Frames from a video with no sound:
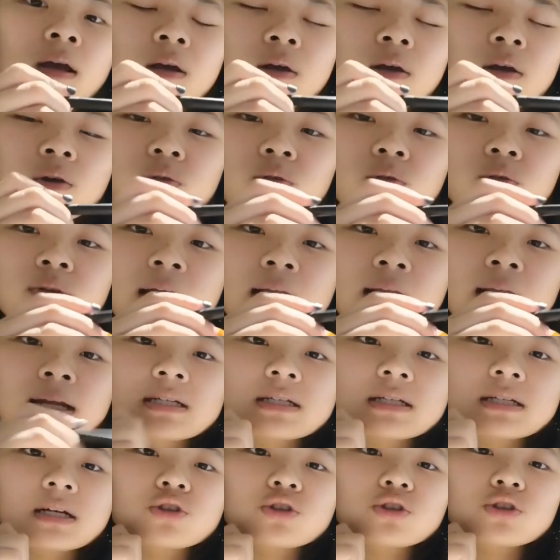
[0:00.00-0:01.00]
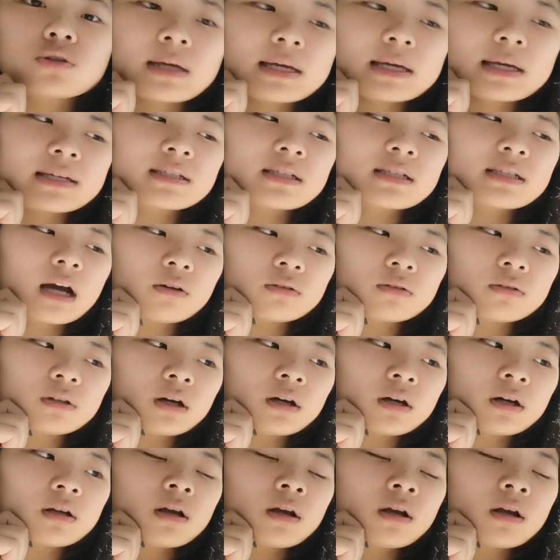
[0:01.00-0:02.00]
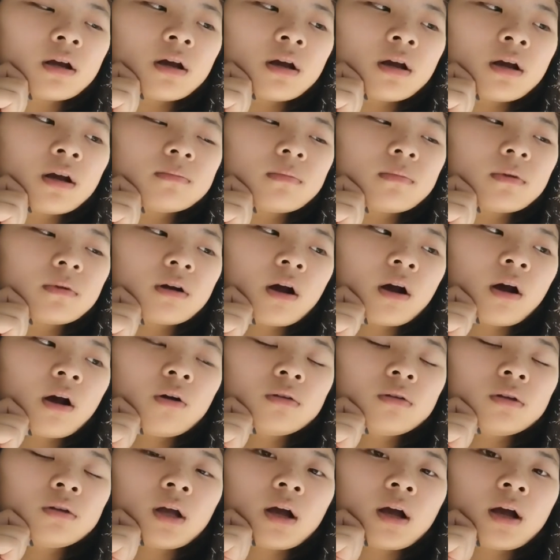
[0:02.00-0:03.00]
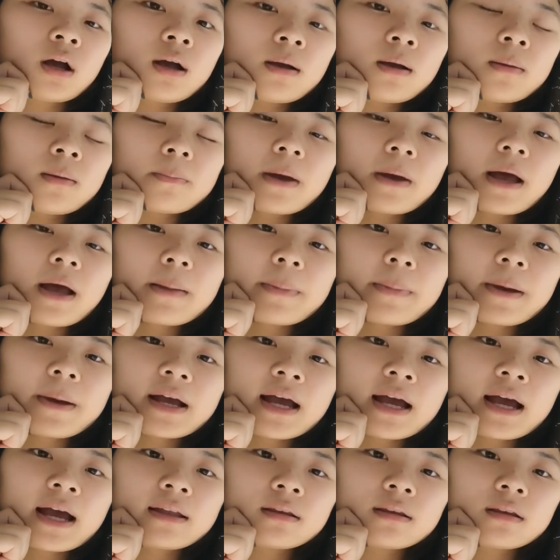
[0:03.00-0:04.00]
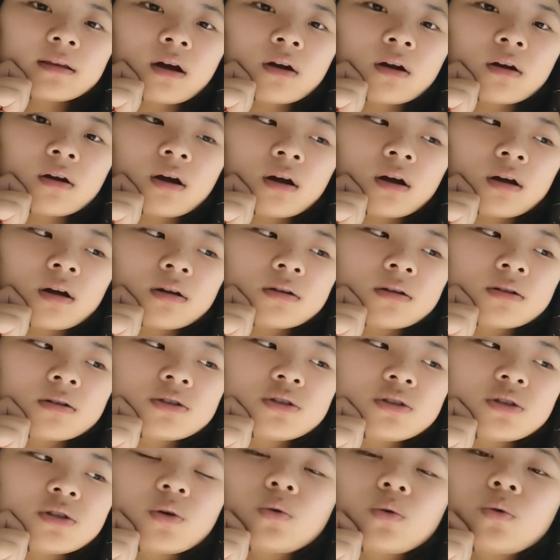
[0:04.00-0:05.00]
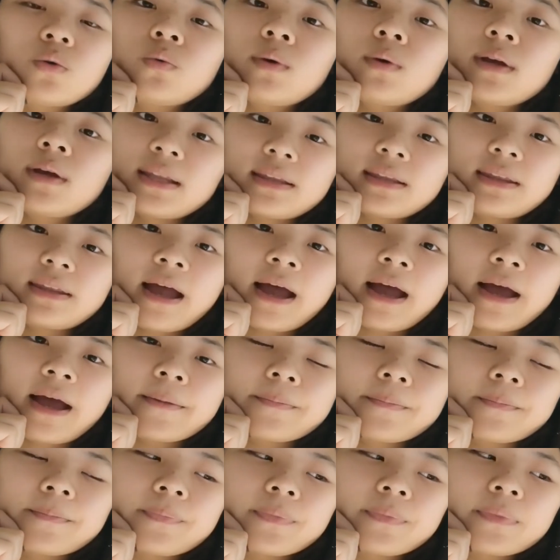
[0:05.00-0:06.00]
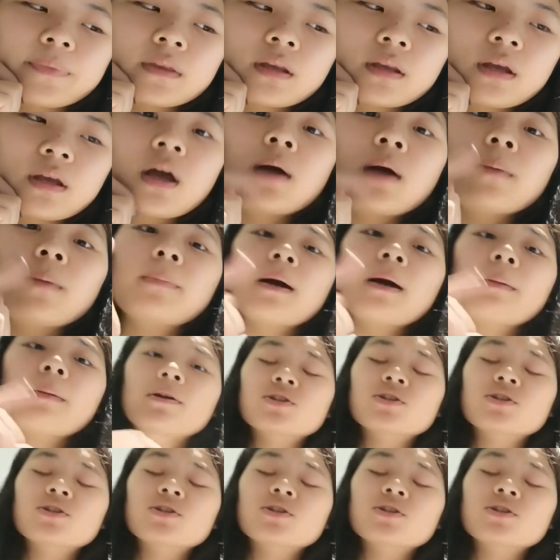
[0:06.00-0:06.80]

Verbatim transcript: 孔融拿了这个最小的，然后呢，爸爸看到了。就问他，爸爸